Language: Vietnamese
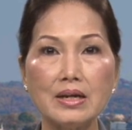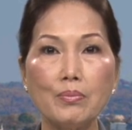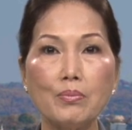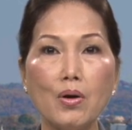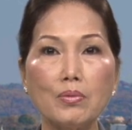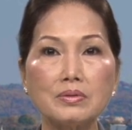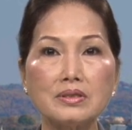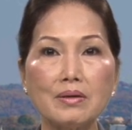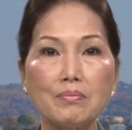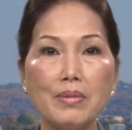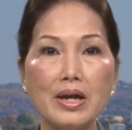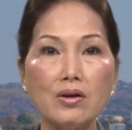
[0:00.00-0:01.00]
một
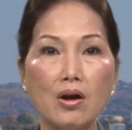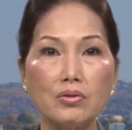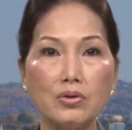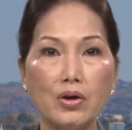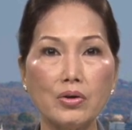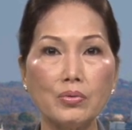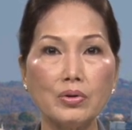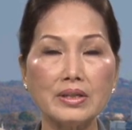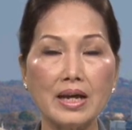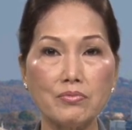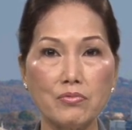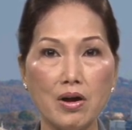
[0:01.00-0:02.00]
trong bảy ngọn đồi của
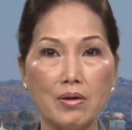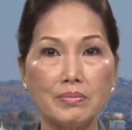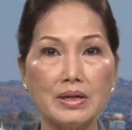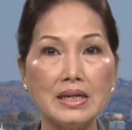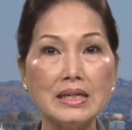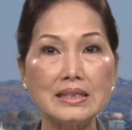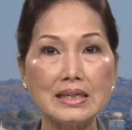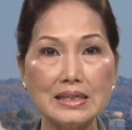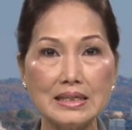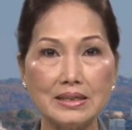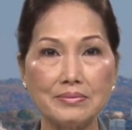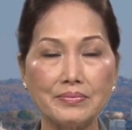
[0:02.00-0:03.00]
thành Rome, Italy.